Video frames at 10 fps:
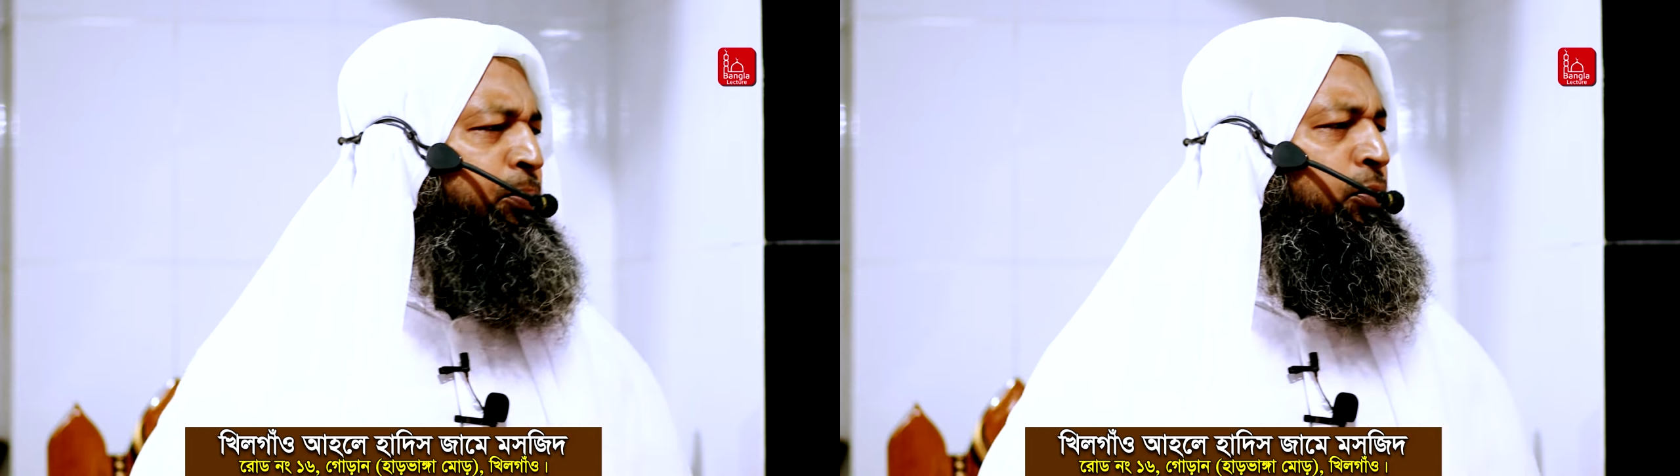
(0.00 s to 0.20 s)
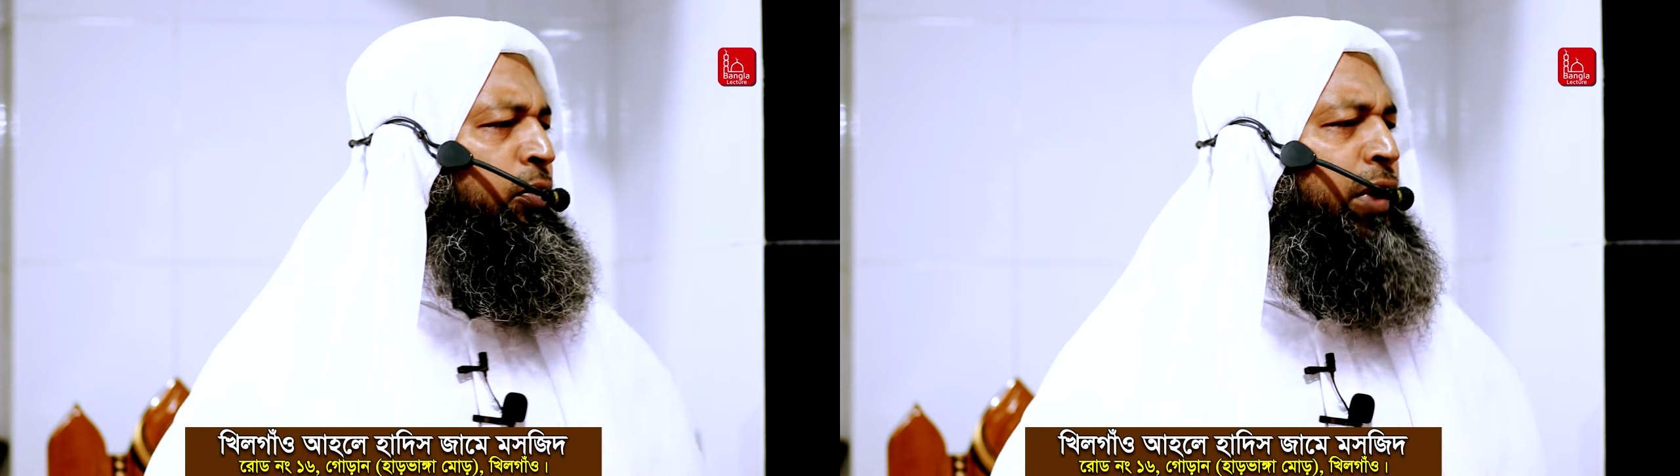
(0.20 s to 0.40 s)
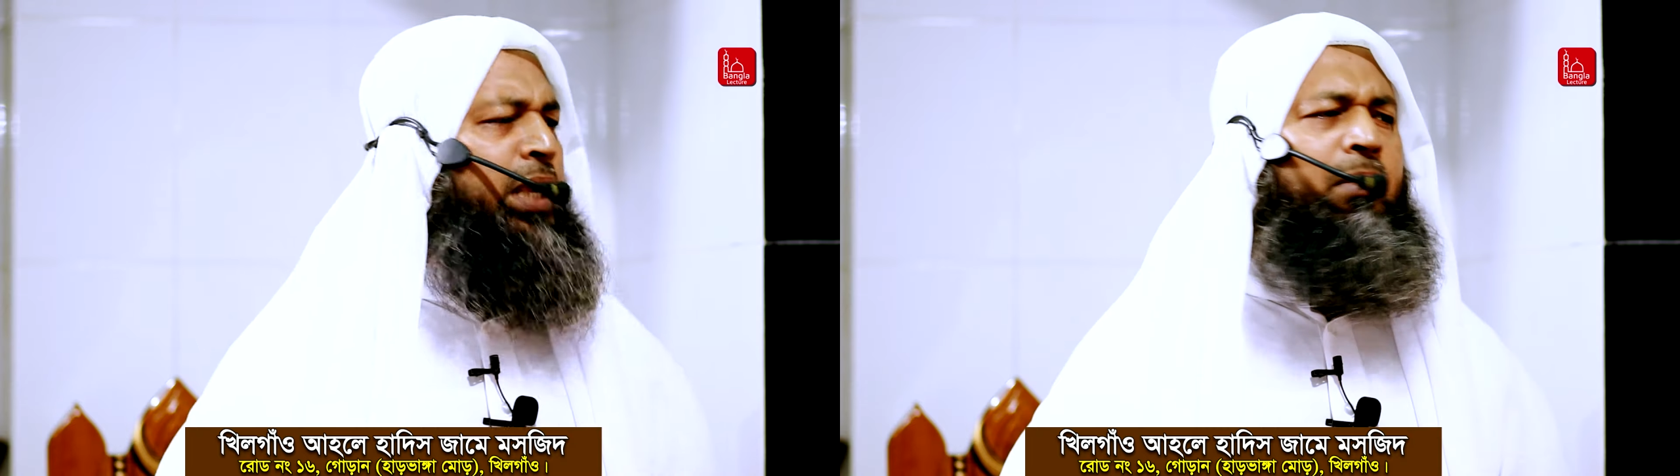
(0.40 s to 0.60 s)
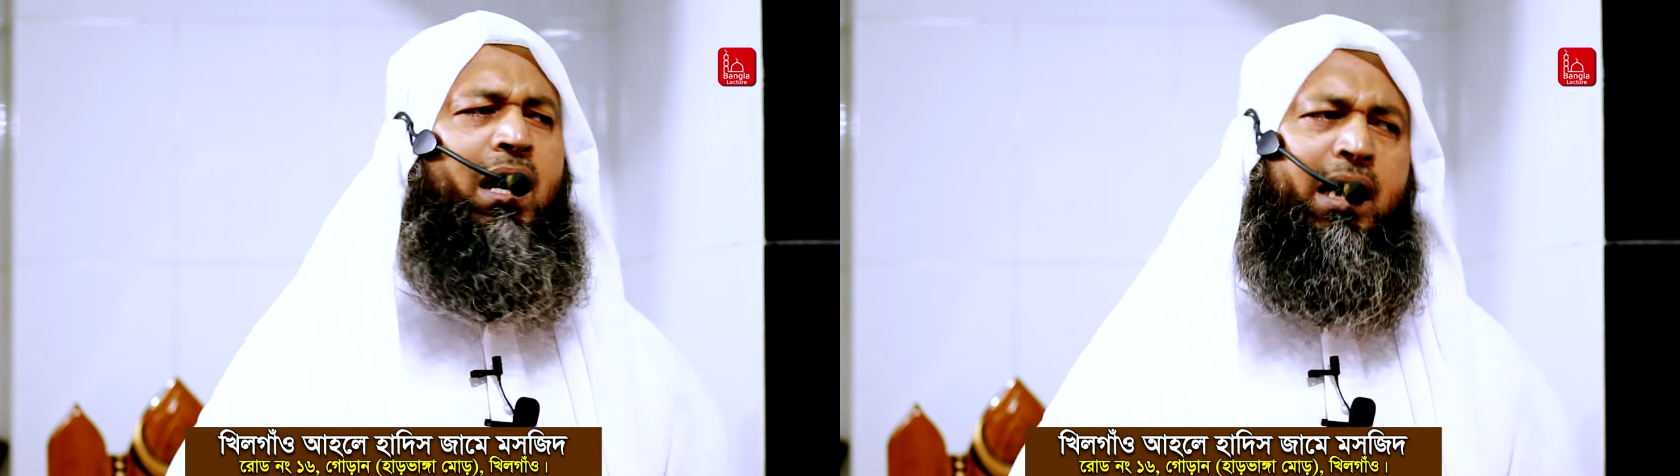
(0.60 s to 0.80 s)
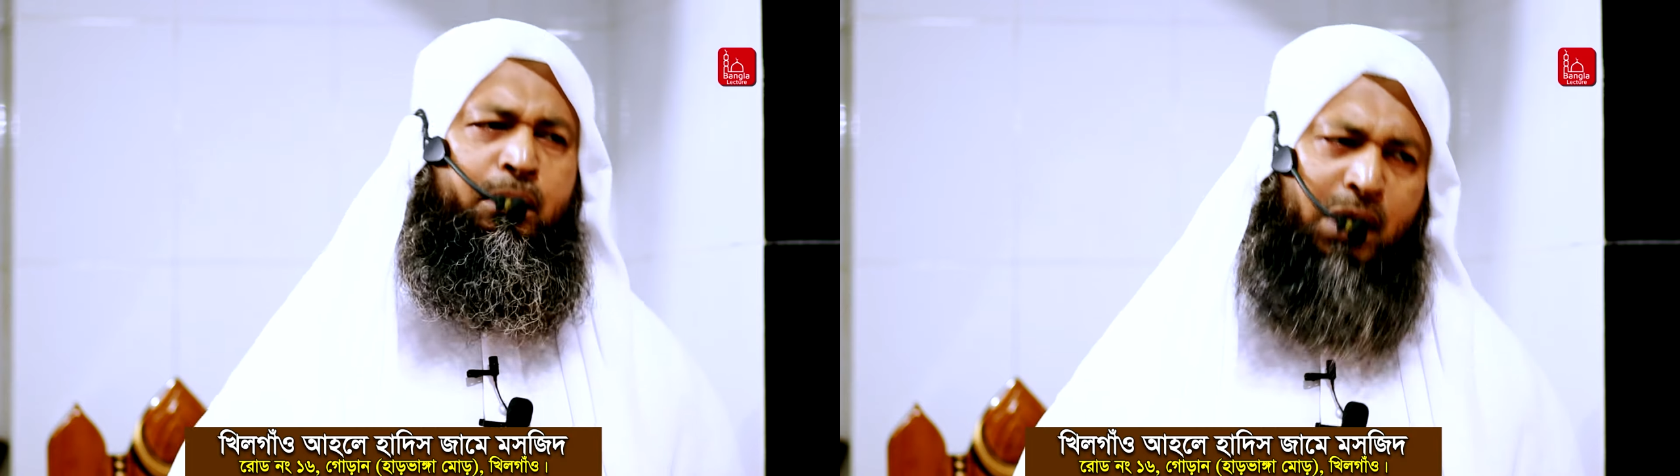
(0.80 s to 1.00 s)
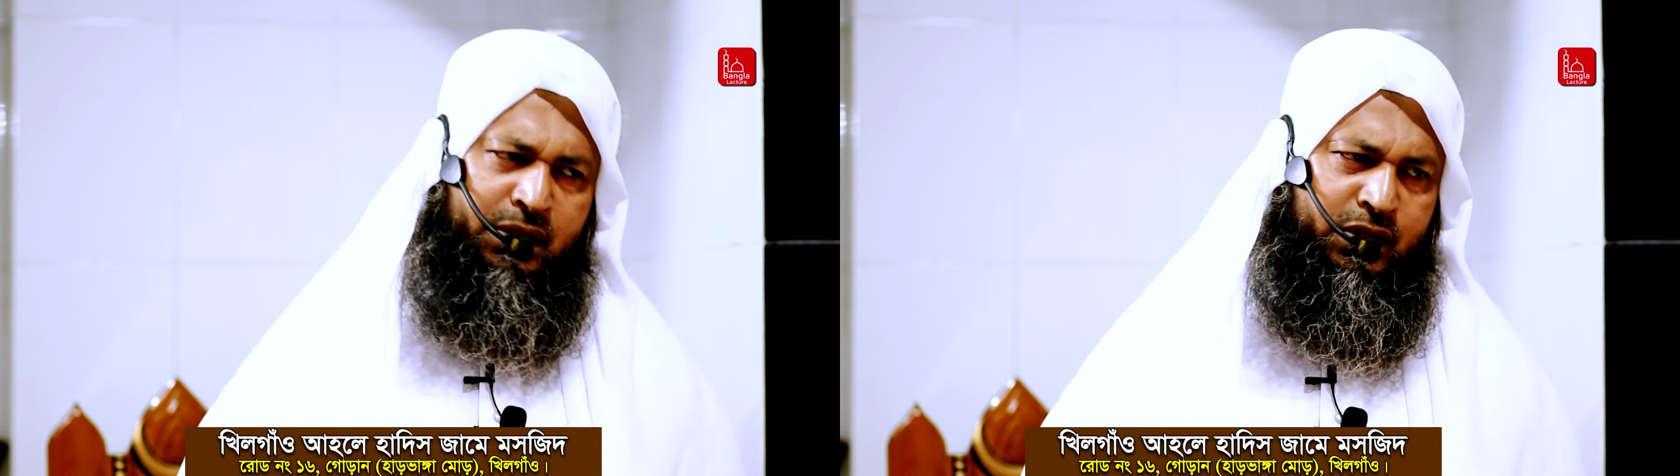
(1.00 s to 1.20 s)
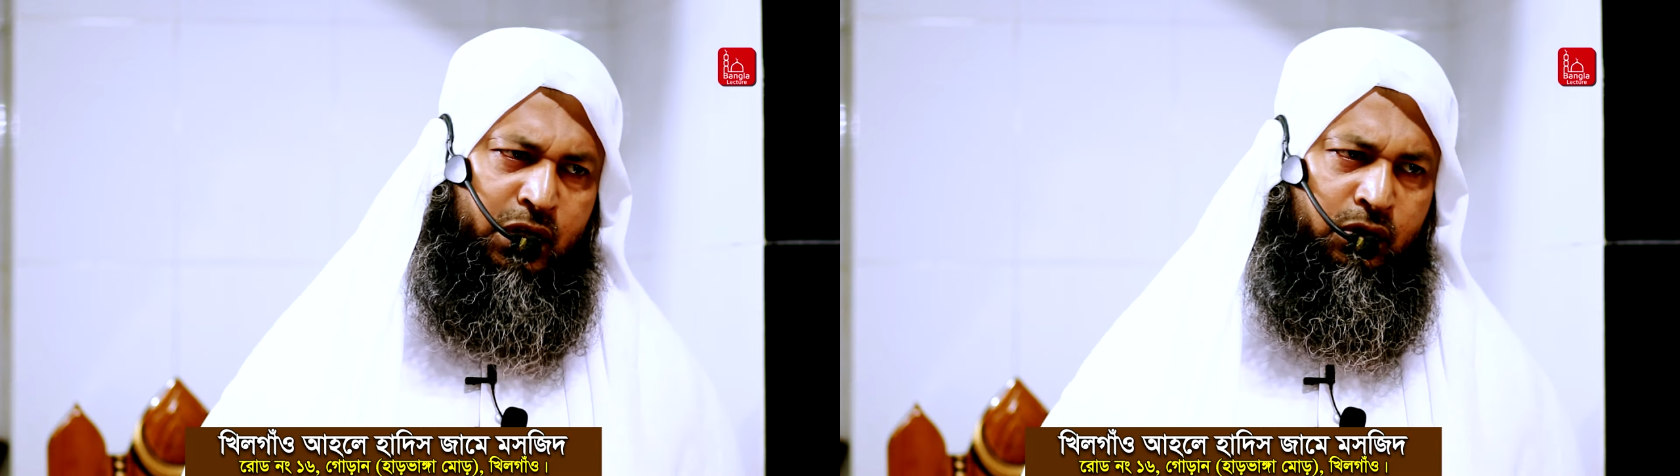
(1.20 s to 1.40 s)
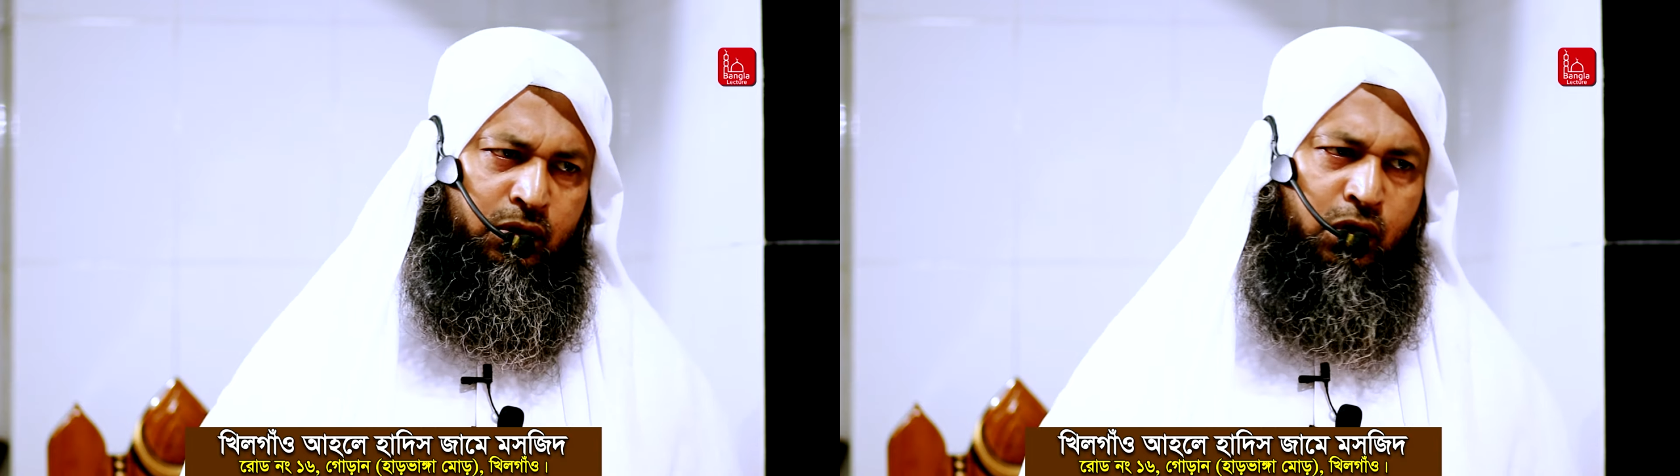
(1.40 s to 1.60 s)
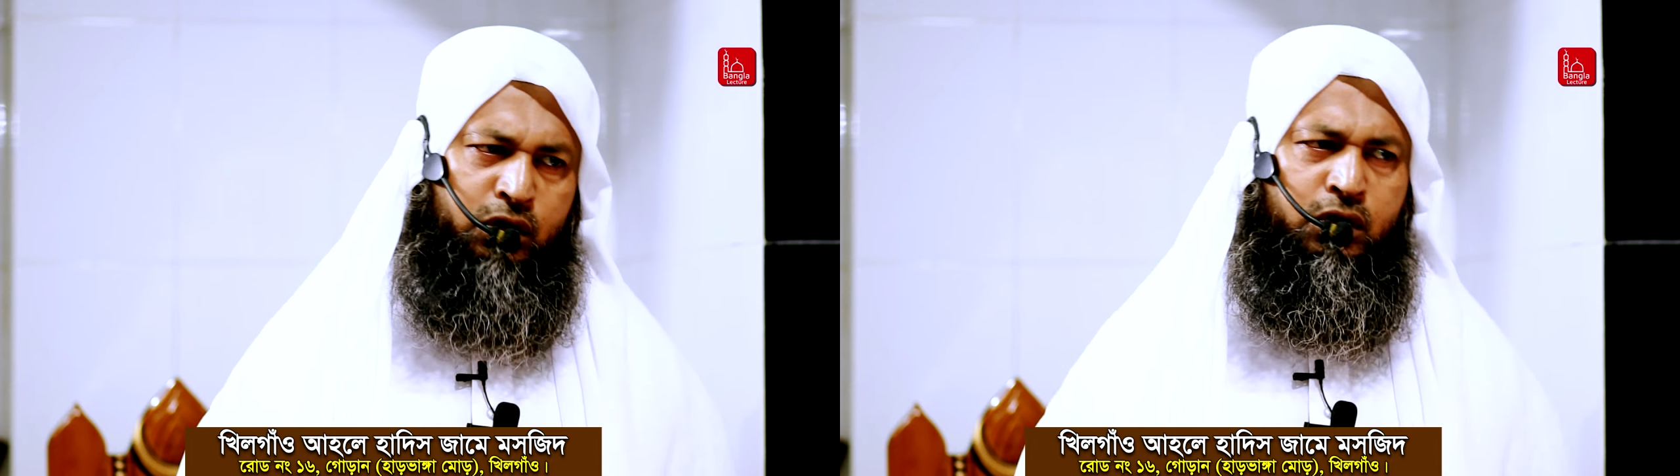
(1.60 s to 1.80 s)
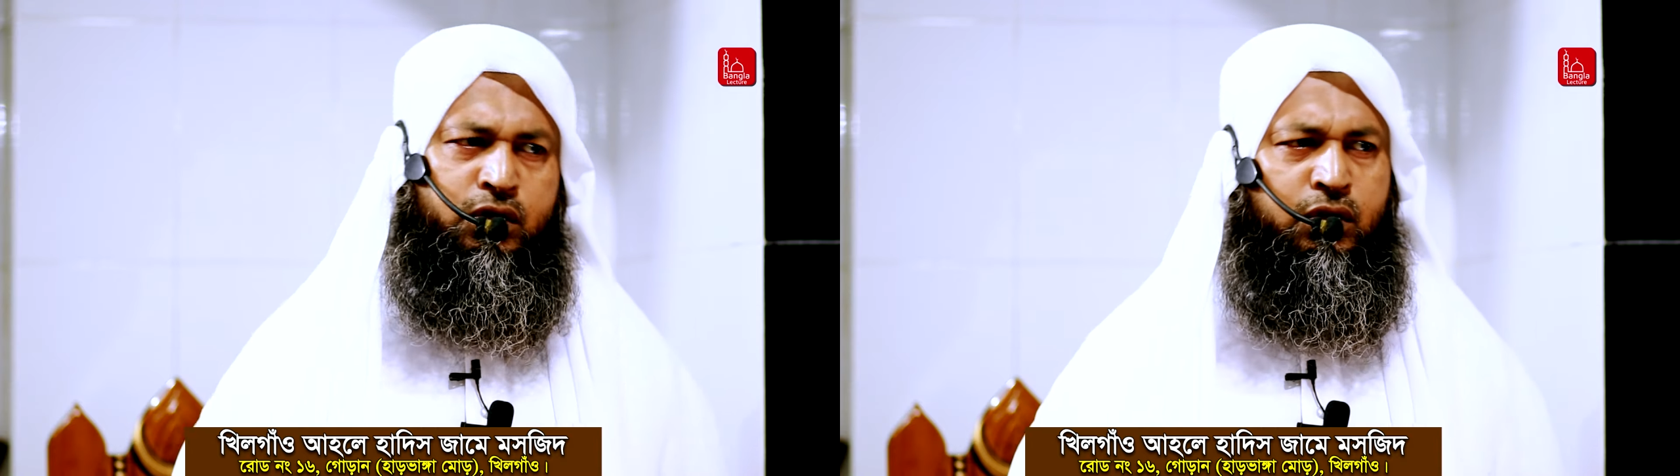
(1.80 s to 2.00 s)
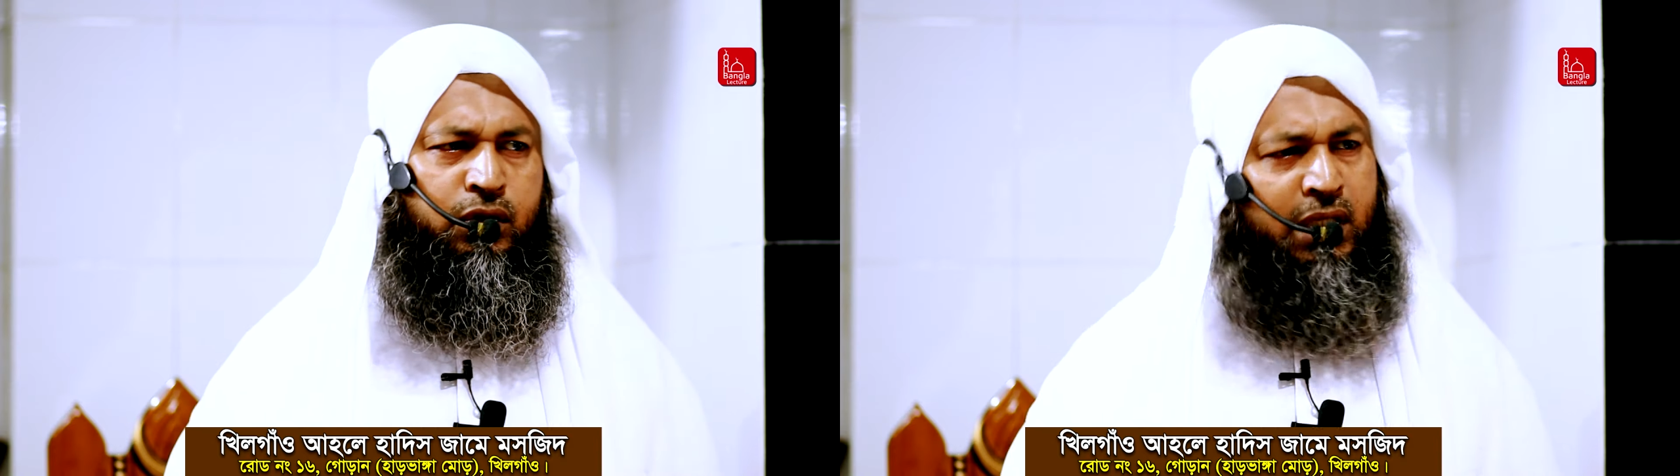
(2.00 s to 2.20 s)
পরিমাণ ইমান ছিল অথচ